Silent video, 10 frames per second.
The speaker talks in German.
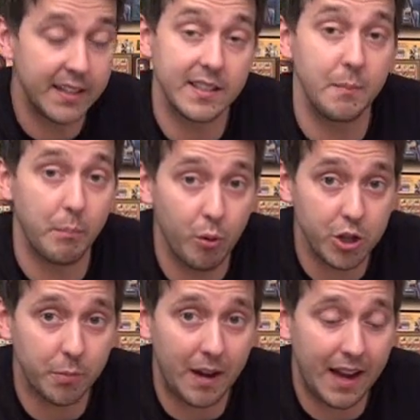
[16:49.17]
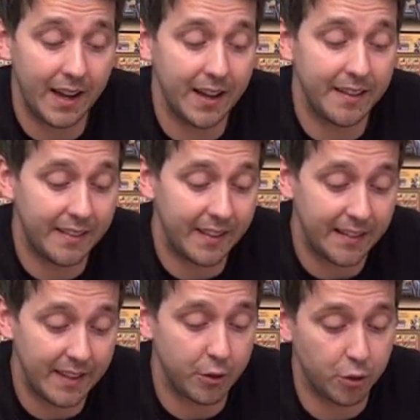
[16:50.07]
Die Symbolsprache ist
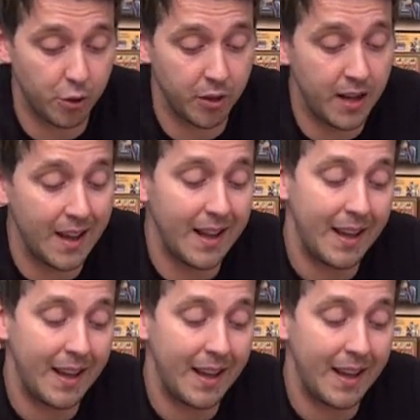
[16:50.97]
sehr, sehr schön